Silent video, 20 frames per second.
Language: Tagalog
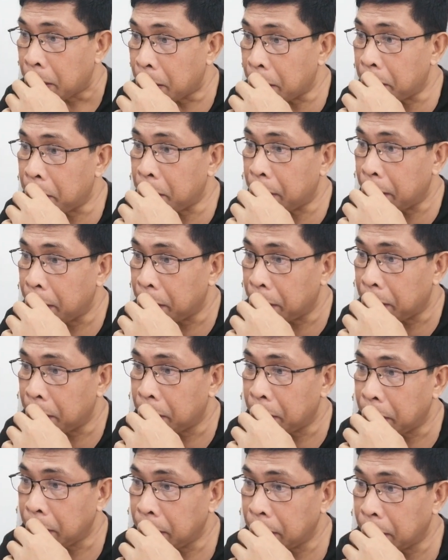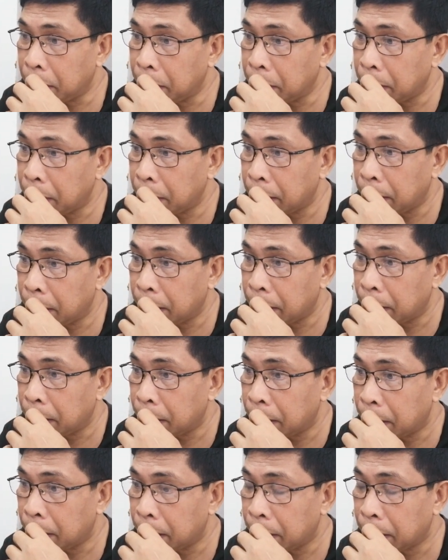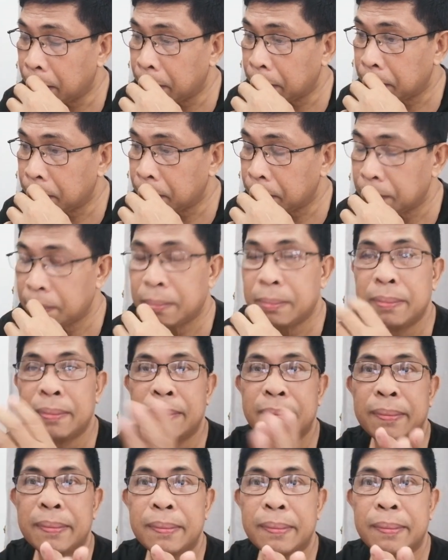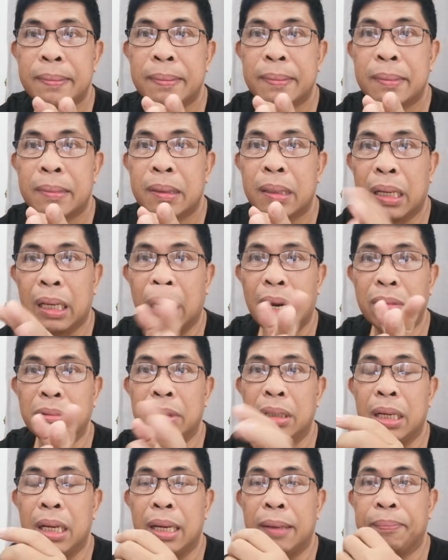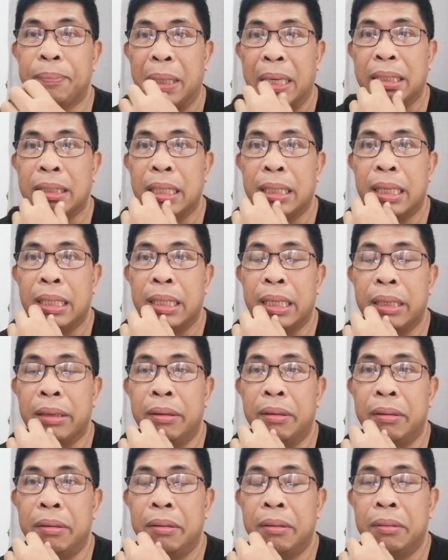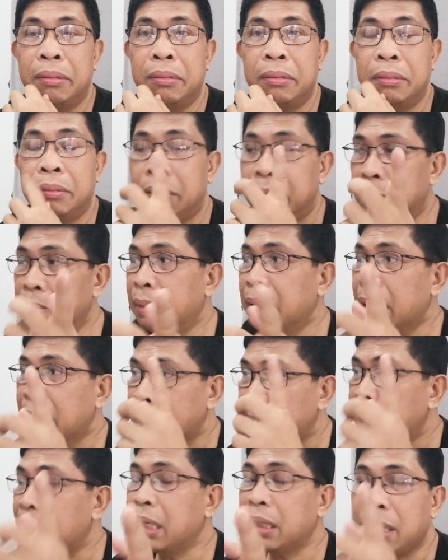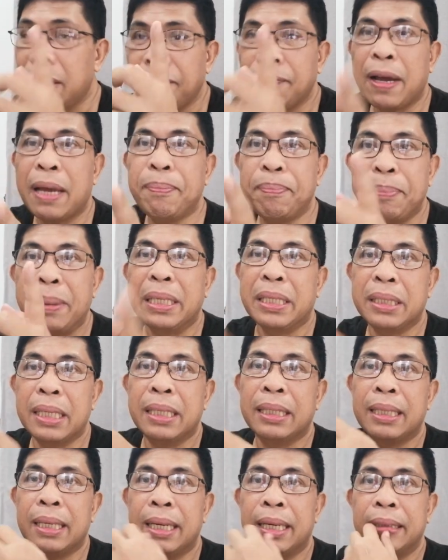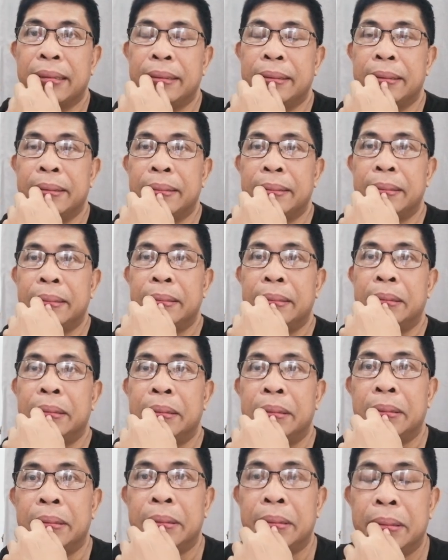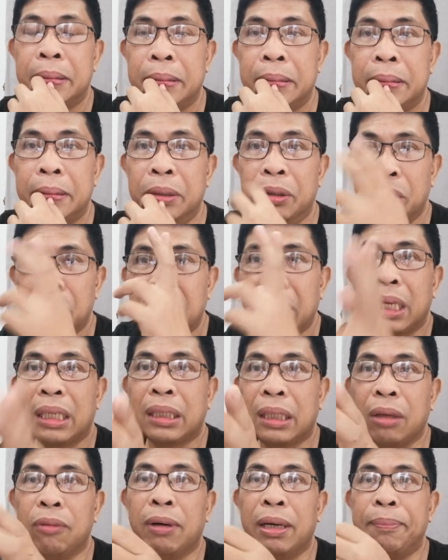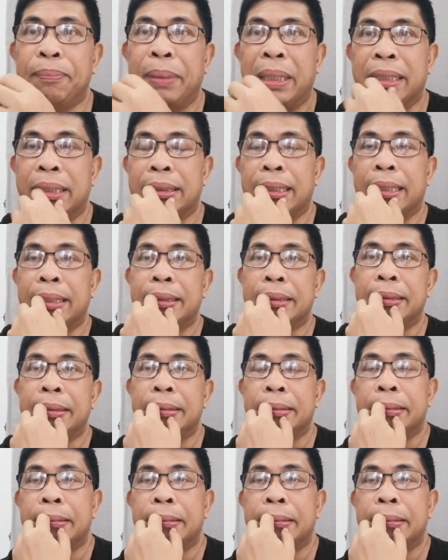yung ano, yung uh, crowd ni President Digong, mga 35% lang or 31%.